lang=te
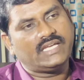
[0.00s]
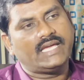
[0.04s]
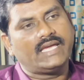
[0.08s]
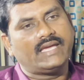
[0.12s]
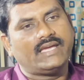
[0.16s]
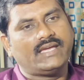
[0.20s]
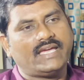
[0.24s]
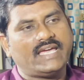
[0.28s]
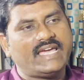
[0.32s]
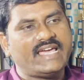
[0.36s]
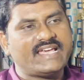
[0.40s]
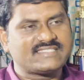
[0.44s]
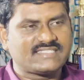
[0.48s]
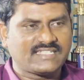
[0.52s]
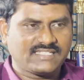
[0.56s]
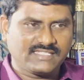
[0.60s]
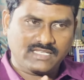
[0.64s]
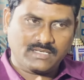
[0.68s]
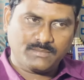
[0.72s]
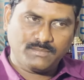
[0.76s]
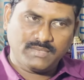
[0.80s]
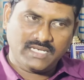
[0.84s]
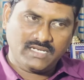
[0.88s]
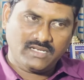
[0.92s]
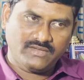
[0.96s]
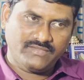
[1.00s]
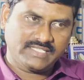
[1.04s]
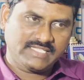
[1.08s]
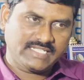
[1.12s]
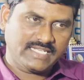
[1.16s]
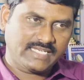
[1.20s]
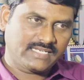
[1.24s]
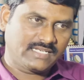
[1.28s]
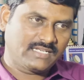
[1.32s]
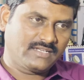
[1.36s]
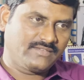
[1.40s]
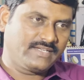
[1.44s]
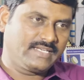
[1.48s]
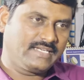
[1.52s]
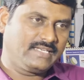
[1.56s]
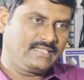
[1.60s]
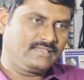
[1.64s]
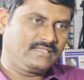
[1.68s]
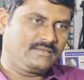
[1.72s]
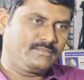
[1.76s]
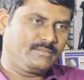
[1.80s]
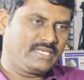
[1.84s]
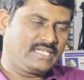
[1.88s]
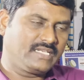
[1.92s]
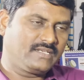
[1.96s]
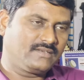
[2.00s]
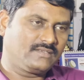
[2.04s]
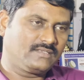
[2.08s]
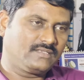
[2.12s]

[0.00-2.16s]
ఏ ఏ సందర్భాల్లో వ్యతిరేకంగా వెళ్ళింది